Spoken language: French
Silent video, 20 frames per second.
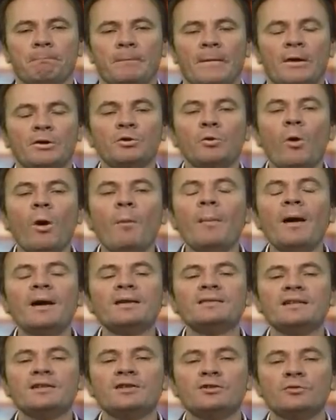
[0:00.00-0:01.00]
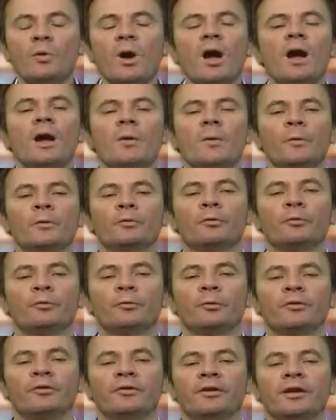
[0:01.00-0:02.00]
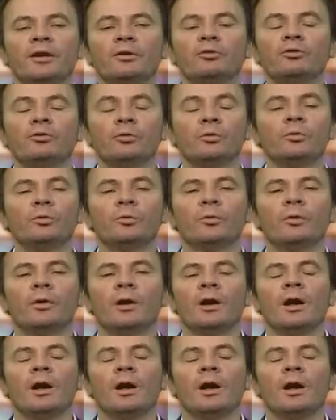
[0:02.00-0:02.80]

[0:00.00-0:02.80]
je ne crois pas que ça soit ce succès dû